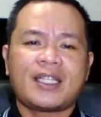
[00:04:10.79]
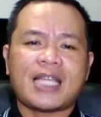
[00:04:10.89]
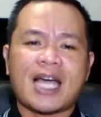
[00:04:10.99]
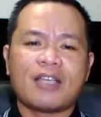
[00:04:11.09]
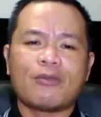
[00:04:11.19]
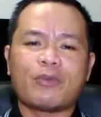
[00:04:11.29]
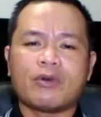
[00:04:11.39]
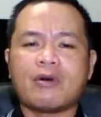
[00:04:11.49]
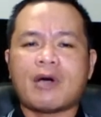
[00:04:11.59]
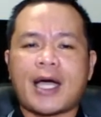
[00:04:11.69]
Tayo
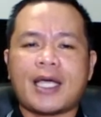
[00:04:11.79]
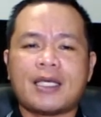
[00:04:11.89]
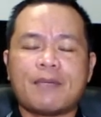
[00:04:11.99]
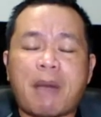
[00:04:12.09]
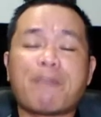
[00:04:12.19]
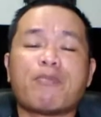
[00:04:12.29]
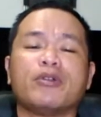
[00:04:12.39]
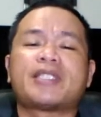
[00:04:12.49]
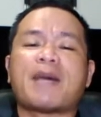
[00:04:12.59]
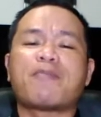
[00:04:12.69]
po ay
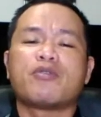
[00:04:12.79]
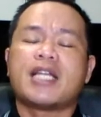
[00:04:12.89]
papunta po